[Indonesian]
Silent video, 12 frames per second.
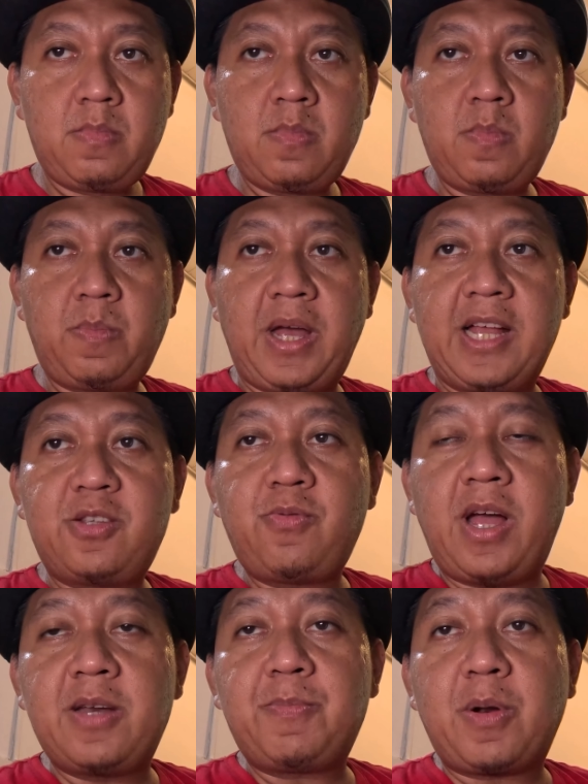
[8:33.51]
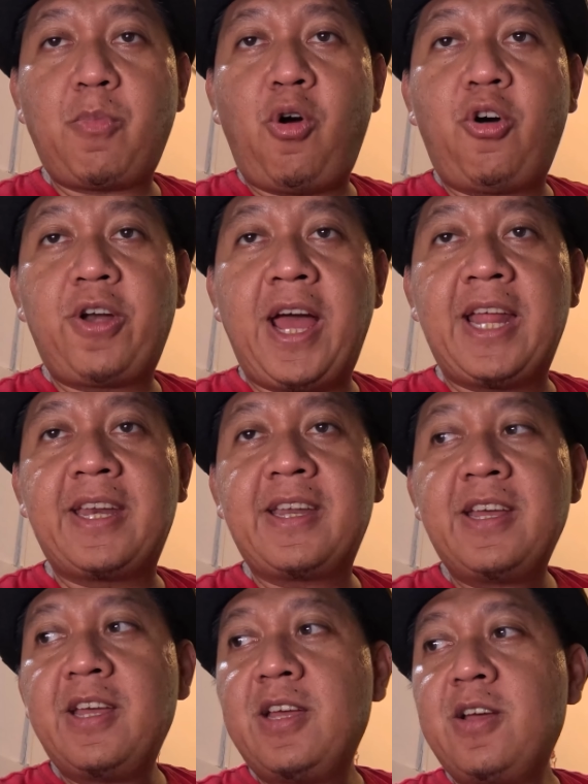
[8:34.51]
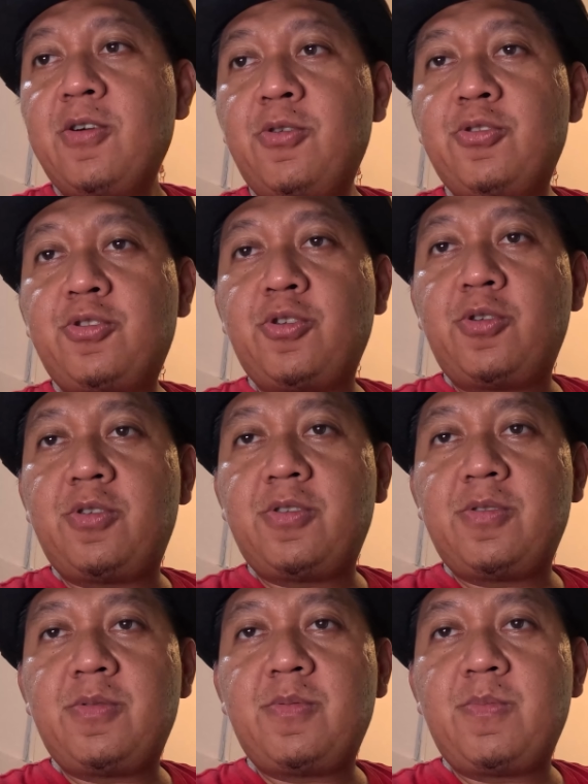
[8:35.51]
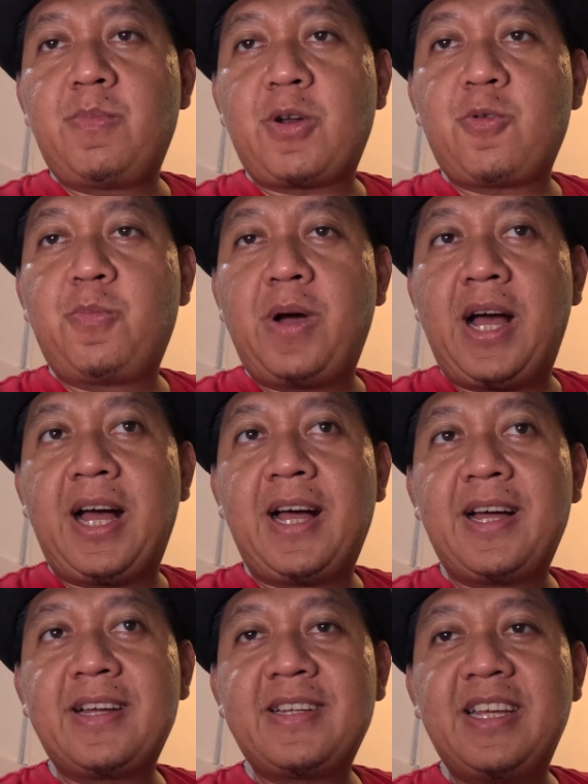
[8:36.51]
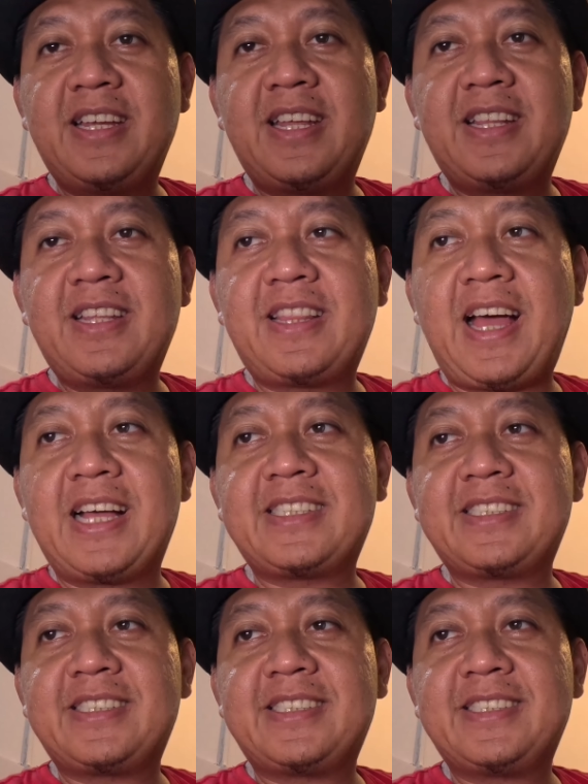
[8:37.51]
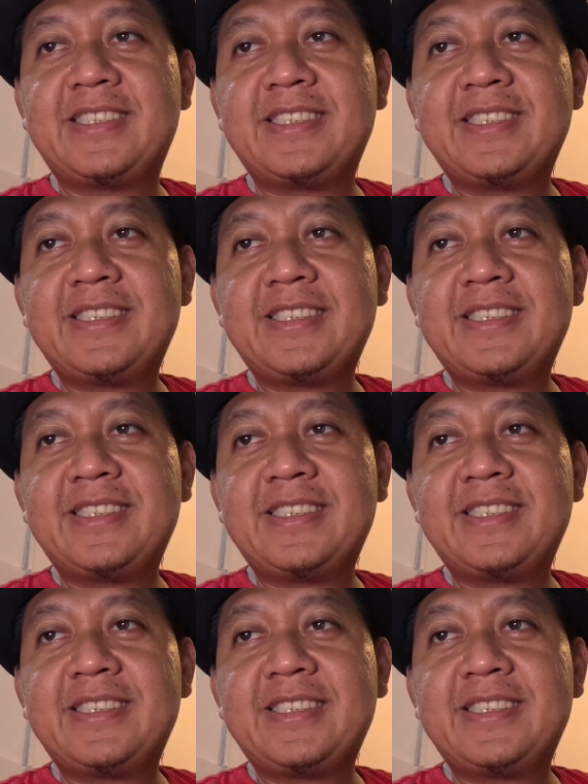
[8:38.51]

Hmm, pengajuan permohonan untuk, uh, untuk eh, permohonan merubah itu, identitas untuk pergantian